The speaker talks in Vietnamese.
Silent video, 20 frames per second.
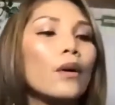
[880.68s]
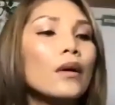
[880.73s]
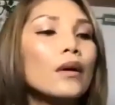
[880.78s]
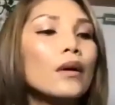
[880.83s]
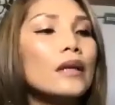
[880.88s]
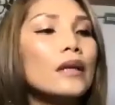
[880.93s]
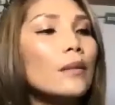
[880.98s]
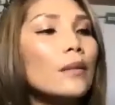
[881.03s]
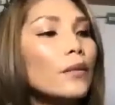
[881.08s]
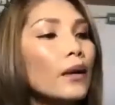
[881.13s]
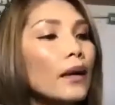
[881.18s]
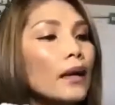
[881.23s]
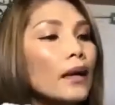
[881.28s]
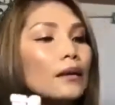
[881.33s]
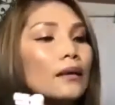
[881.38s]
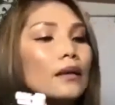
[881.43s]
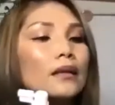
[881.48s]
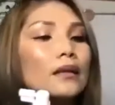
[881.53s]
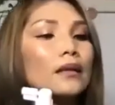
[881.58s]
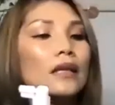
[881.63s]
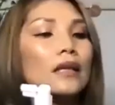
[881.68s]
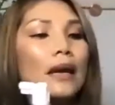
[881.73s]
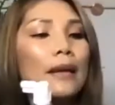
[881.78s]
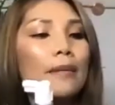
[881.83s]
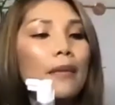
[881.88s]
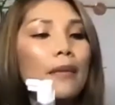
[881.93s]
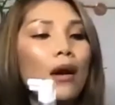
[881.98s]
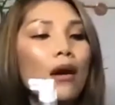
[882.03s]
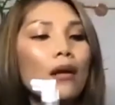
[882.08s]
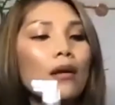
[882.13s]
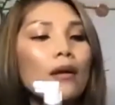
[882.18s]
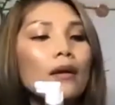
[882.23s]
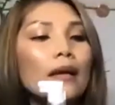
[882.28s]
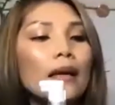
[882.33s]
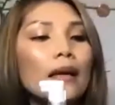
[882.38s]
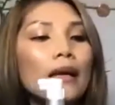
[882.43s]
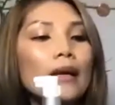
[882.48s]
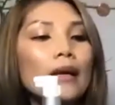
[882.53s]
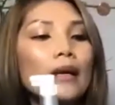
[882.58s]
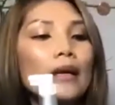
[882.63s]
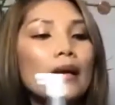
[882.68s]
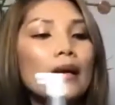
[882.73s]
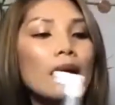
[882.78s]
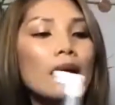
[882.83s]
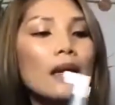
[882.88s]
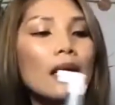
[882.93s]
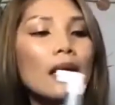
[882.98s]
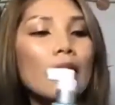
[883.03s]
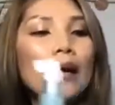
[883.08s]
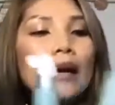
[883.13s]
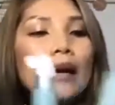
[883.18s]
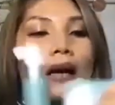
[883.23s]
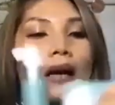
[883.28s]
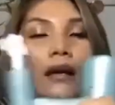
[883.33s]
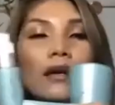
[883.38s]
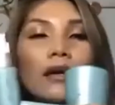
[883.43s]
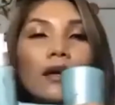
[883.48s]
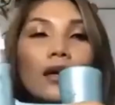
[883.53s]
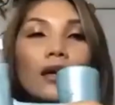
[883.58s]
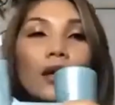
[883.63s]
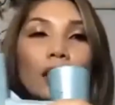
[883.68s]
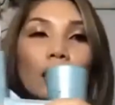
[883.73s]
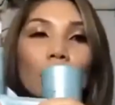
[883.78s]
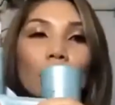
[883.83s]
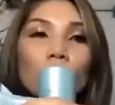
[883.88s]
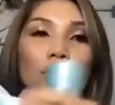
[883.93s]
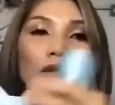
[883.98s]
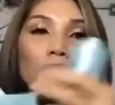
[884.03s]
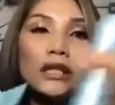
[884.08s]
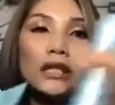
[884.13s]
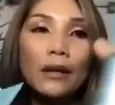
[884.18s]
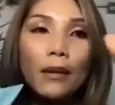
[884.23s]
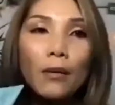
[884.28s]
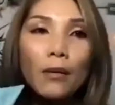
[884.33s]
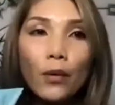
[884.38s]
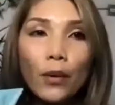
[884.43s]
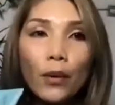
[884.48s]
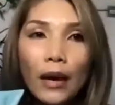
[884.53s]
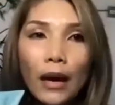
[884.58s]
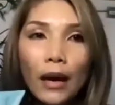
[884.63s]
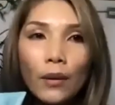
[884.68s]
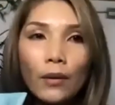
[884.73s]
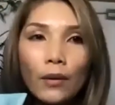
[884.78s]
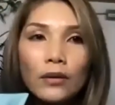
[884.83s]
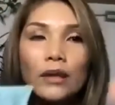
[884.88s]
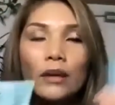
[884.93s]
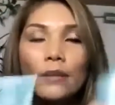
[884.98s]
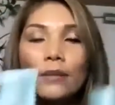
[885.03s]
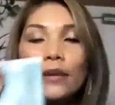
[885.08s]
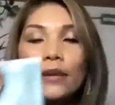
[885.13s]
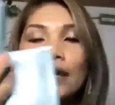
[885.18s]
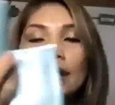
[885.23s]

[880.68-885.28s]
xong rồi anh chị sẽ bỏ cái à, xà bông gội đầu xong rồi